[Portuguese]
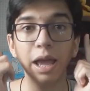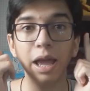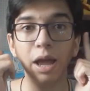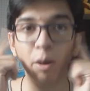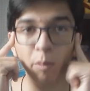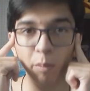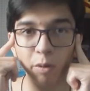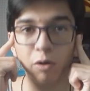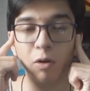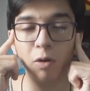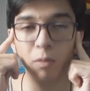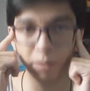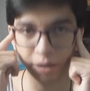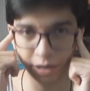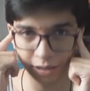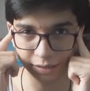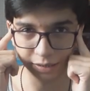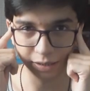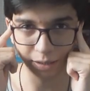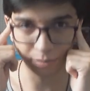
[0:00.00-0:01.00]
É uma
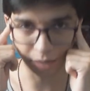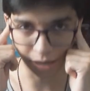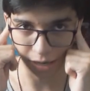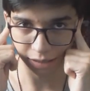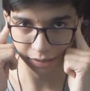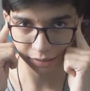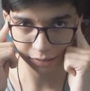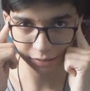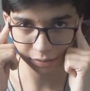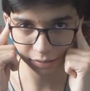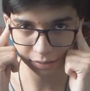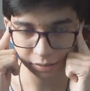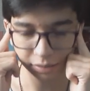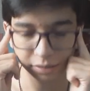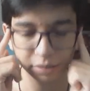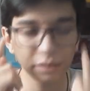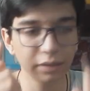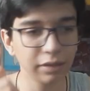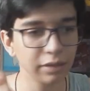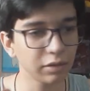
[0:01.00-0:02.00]
cobrança a mais.
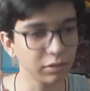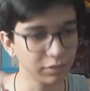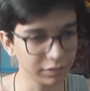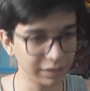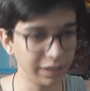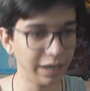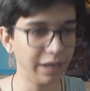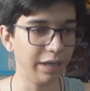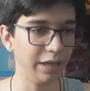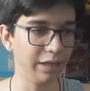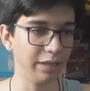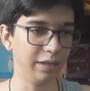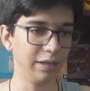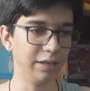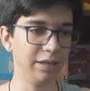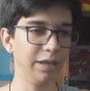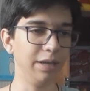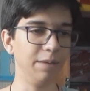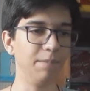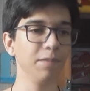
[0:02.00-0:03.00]
Consegue
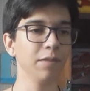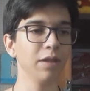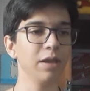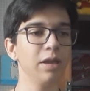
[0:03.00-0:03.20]
entender?